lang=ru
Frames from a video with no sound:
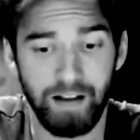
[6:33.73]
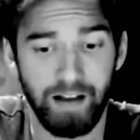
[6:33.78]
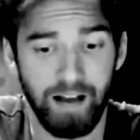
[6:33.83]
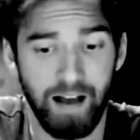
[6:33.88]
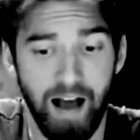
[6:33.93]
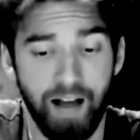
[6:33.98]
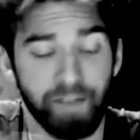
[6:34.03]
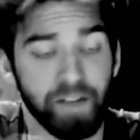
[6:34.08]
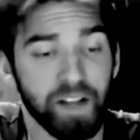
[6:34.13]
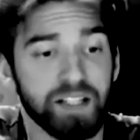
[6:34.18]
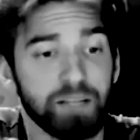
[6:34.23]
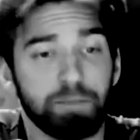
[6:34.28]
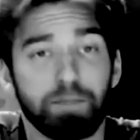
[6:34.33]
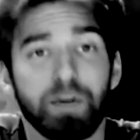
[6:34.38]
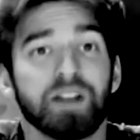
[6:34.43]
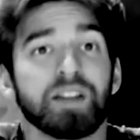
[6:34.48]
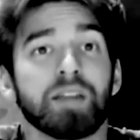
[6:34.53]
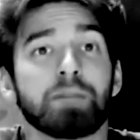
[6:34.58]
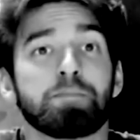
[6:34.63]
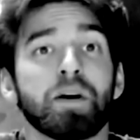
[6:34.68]
она
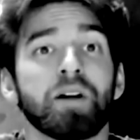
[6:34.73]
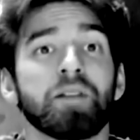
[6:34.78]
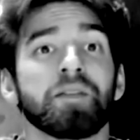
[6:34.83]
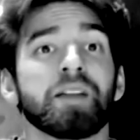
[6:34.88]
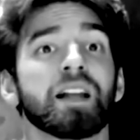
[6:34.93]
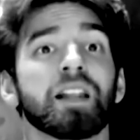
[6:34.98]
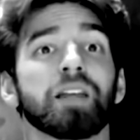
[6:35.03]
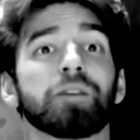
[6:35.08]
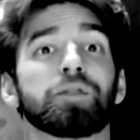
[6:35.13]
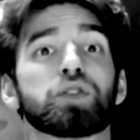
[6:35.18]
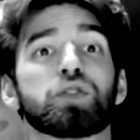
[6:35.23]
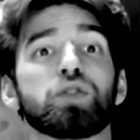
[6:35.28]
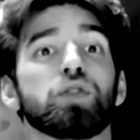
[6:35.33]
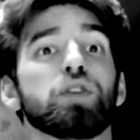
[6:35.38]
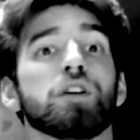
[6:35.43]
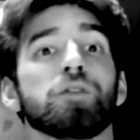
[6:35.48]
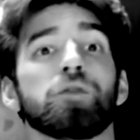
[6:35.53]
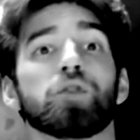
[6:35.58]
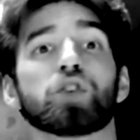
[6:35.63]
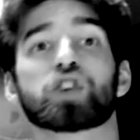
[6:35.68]
теперь наполняла всю
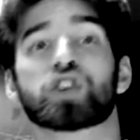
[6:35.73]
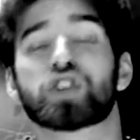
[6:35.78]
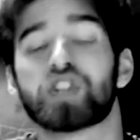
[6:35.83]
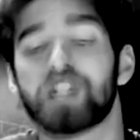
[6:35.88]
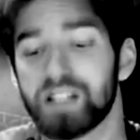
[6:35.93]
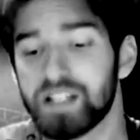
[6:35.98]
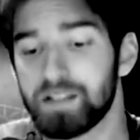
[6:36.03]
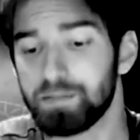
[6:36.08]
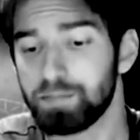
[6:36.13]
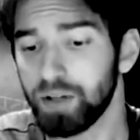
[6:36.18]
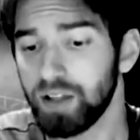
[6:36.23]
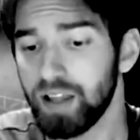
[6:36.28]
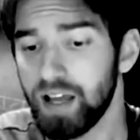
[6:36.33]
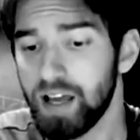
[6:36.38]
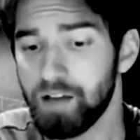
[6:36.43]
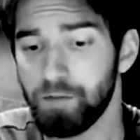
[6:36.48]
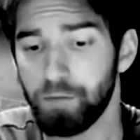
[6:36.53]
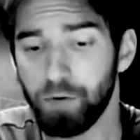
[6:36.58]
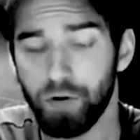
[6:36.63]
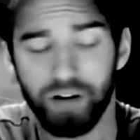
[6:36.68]
его жизнь, была
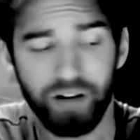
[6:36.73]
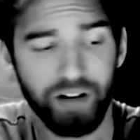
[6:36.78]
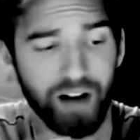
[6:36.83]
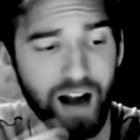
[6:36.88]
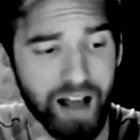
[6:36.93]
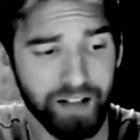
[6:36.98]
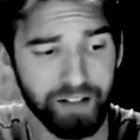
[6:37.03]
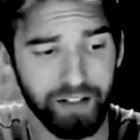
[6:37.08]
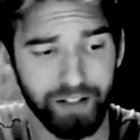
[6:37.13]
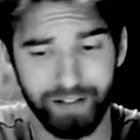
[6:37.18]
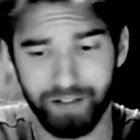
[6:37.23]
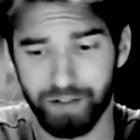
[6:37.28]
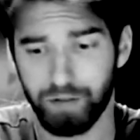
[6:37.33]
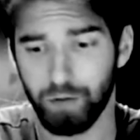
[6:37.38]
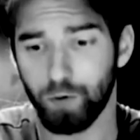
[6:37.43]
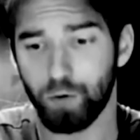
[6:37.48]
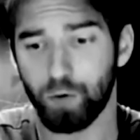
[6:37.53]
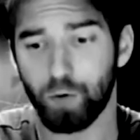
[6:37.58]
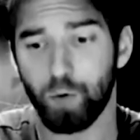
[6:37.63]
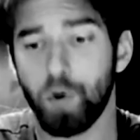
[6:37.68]
его радостью,
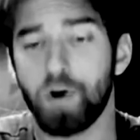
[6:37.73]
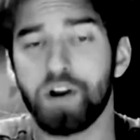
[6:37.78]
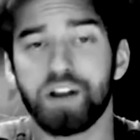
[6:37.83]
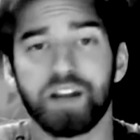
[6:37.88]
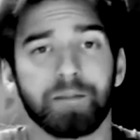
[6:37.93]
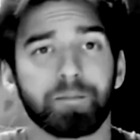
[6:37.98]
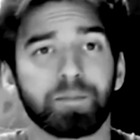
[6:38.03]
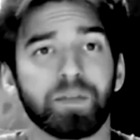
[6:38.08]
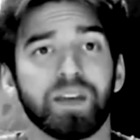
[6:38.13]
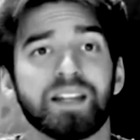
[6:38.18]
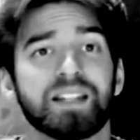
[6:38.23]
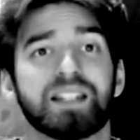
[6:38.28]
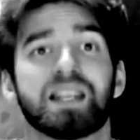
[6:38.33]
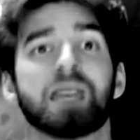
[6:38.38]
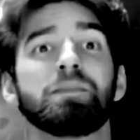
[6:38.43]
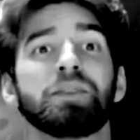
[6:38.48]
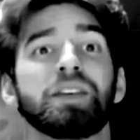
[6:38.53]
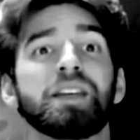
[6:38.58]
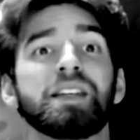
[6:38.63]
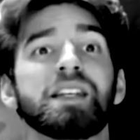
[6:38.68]
горем и
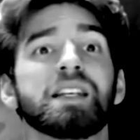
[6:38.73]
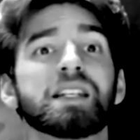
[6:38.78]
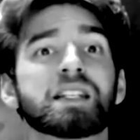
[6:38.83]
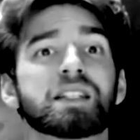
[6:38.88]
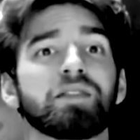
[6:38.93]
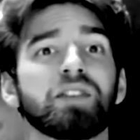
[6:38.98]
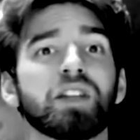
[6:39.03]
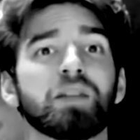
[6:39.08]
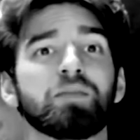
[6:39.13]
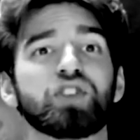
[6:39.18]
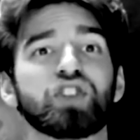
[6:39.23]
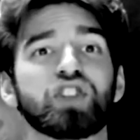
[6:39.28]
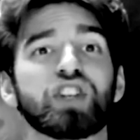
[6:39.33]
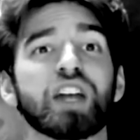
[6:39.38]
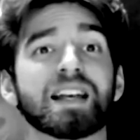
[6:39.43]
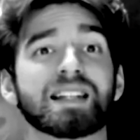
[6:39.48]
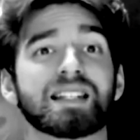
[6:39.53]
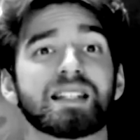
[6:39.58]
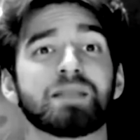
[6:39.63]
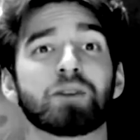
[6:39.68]
тем единственным
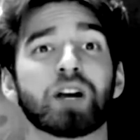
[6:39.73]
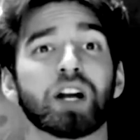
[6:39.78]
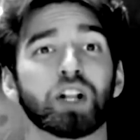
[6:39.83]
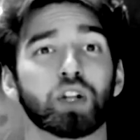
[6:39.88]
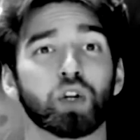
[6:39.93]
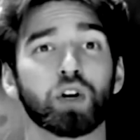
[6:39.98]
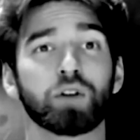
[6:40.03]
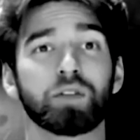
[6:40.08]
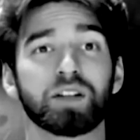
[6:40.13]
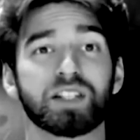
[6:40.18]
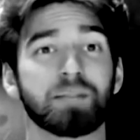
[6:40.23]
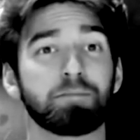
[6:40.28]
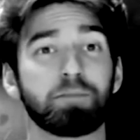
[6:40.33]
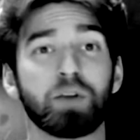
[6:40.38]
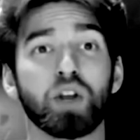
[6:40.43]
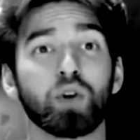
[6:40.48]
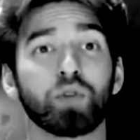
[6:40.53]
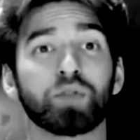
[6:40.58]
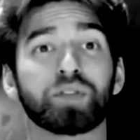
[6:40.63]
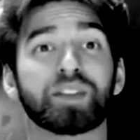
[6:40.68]
счастьем, которого
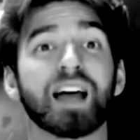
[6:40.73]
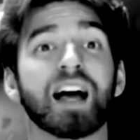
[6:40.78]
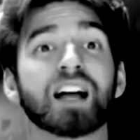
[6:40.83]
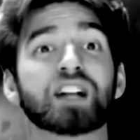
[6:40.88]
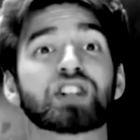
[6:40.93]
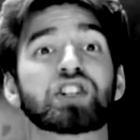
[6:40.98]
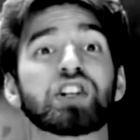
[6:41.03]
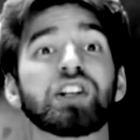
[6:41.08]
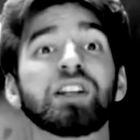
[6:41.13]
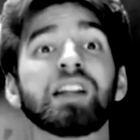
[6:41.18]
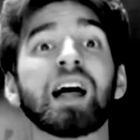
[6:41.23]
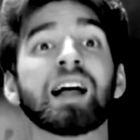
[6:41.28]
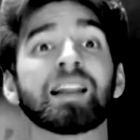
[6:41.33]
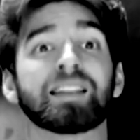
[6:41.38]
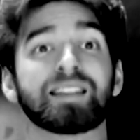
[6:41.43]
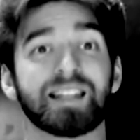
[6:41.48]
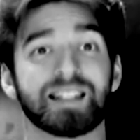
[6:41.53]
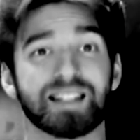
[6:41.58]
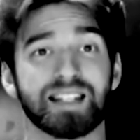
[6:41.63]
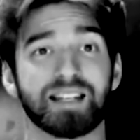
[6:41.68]
теперь он так желал
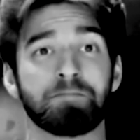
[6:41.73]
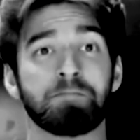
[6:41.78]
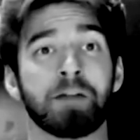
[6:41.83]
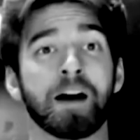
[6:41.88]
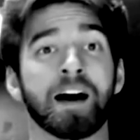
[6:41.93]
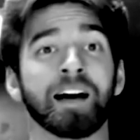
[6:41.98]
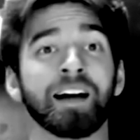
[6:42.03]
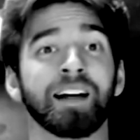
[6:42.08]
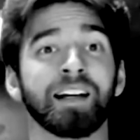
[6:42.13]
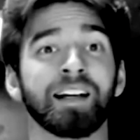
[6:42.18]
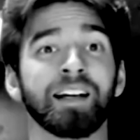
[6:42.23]
для себя.